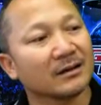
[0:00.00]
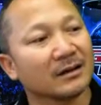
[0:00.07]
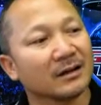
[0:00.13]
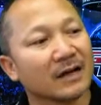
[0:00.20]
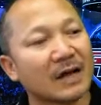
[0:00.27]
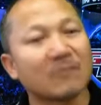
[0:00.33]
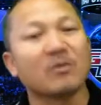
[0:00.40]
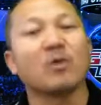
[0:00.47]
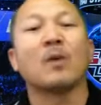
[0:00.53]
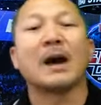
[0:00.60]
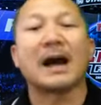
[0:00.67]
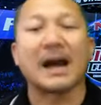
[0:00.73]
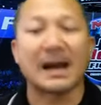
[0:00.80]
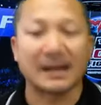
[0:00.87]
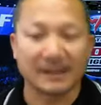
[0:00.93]
งานวง
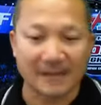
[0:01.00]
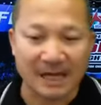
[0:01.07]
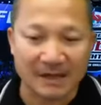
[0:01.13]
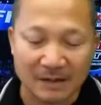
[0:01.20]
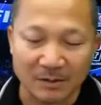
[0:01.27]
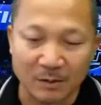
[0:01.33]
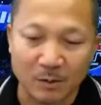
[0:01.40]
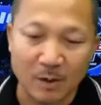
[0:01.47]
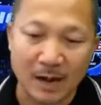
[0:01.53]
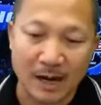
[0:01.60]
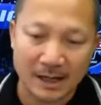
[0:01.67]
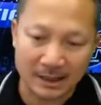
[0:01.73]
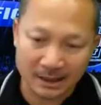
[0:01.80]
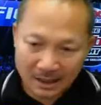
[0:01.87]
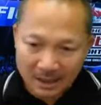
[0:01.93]
วานใช่งานวงวาน
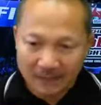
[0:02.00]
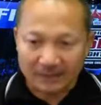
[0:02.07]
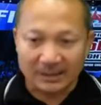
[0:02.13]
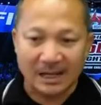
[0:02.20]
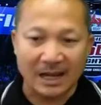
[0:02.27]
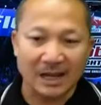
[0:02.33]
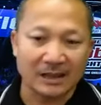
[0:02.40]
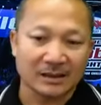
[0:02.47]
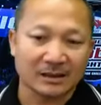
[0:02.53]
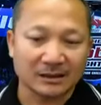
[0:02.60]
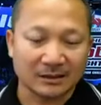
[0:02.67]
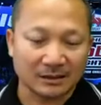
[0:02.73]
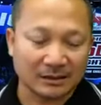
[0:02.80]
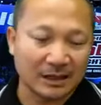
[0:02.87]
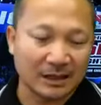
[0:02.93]
ถ้า
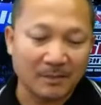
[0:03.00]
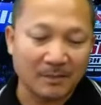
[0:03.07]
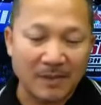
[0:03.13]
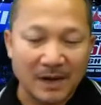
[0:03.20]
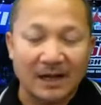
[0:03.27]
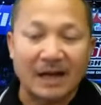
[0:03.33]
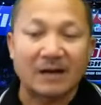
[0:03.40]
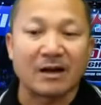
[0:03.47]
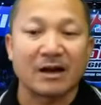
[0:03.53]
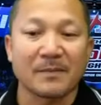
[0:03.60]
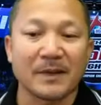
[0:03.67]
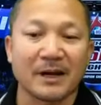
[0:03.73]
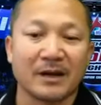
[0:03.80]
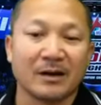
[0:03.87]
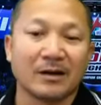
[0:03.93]
เถิดมาข้างหลังไหนก็เป็
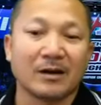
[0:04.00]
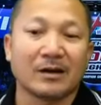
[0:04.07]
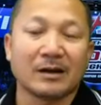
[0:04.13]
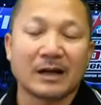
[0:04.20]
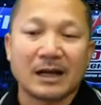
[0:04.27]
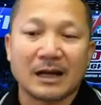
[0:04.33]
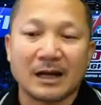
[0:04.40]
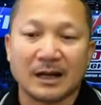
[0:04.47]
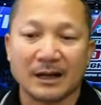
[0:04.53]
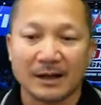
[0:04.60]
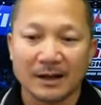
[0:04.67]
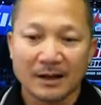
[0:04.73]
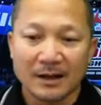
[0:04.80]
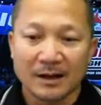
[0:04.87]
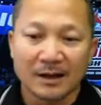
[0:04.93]
น
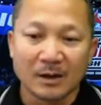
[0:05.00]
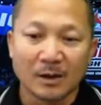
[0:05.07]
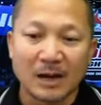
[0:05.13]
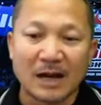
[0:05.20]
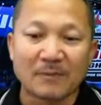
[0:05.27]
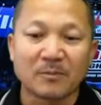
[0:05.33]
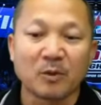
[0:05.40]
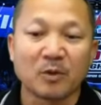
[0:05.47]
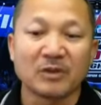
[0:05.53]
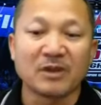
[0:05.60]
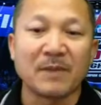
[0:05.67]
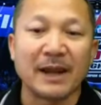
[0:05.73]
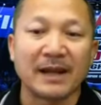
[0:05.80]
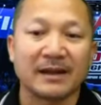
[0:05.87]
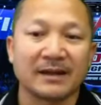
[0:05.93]
โรงงานปูนซีเม
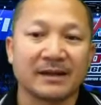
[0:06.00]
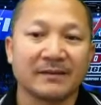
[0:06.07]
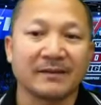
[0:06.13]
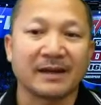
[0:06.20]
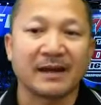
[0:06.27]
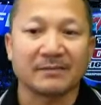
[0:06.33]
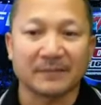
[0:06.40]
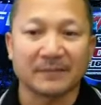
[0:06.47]
นต์ใช่ไหมครับ